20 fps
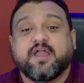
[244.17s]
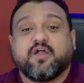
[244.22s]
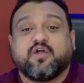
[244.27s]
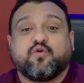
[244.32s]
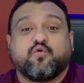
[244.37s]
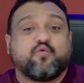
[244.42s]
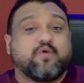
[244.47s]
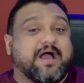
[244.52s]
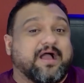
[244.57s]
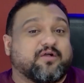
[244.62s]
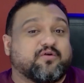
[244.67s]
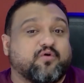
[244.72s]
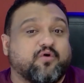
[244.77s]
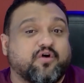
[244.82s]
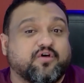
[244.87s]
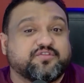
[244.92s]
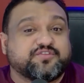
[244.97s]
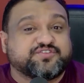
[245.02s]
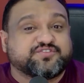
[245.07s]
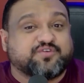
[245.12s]
um
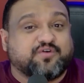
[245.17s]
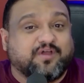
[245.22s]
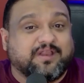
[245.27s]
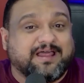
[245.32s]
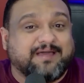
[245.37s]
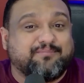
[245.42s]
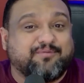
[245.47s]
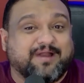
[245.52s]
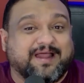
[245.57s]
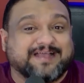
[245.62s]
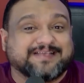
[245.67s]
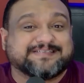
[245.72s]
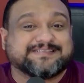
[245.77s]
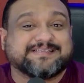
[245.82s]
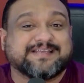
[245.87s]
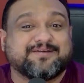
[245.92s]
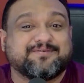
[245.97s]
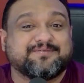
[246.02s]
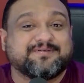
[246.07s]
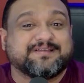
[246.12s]
acordo de
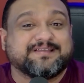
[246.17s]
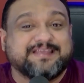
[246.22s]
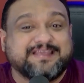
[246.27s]
colaboração